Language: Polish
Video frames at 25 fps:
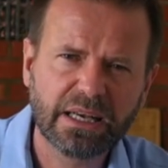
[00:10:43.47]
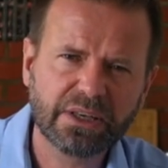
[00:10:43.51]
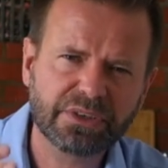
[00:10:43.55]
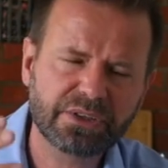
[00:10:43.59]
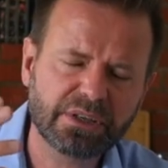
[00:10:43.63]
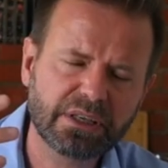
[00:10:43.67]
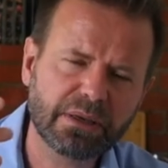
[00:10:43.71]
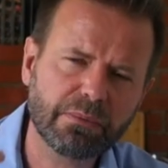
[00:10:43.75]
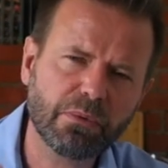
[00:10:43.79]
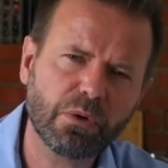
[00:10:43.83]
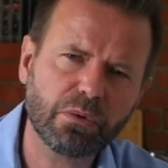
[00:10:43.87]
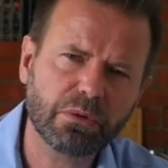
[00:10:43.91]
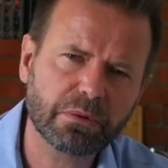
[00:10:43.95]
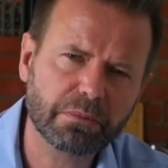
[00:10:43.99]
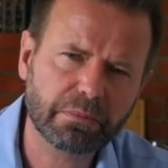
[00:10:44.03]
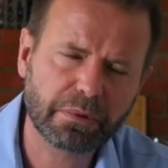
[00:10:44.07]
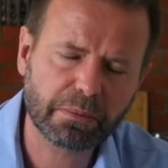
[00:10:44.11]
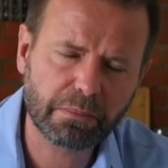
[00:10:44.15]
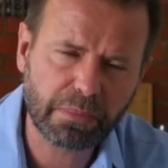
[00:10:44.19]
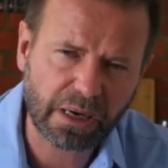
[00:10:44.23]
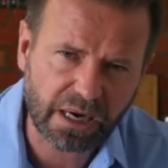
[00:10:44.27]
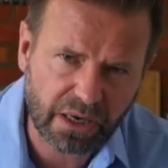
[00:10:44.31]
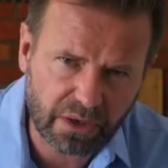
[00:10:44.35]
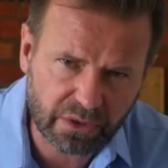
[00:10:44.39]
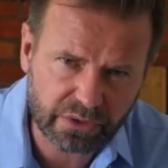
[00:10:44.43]
czy nie mogłyby
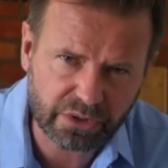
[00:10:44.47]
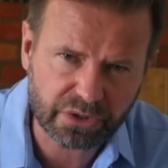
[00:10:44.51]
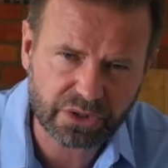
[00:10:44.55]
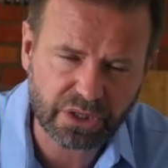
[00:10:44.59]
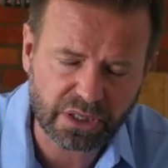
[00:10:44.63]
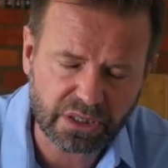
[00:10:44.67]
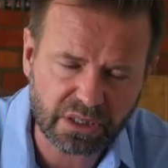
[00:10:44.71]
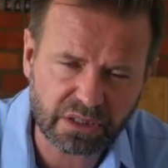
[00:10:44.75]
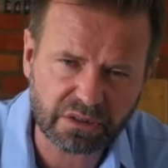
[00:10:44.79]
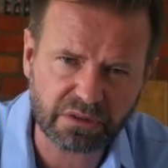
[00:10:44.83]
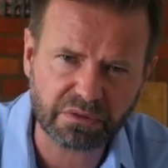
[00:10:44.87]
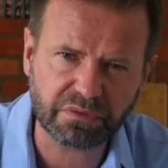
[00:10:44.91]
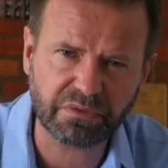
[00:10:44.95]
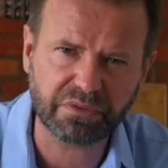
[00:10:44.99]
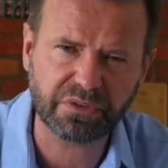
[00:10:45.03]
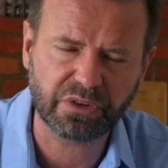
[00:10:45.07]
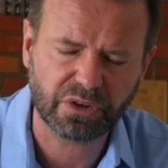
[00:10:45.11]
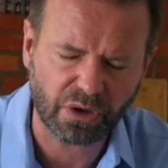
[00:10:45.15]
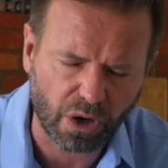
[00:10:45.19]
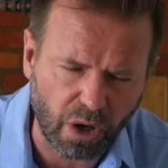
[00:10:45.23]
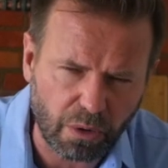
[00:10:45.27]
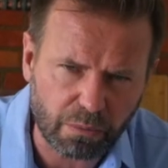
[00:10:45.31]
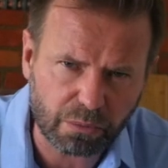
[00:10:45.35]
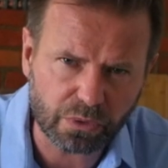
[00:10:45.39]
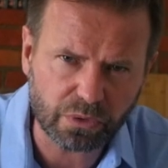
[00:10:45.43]
bachory siedzieć w
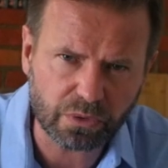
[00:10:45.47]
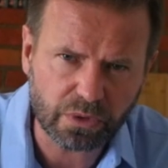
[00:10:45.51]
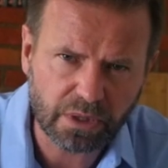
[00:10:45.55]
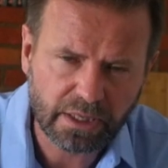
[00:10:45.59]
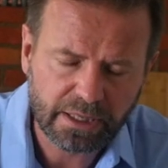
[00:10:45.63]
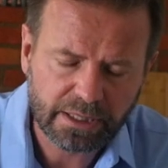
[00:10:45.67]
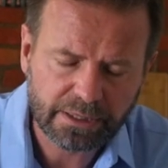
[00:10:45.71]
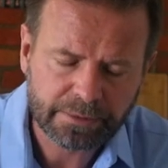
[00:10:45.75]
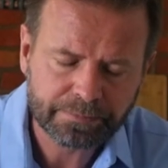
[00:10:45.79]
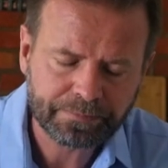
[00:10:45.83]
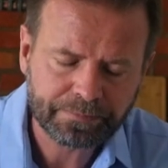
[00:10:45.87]
domu?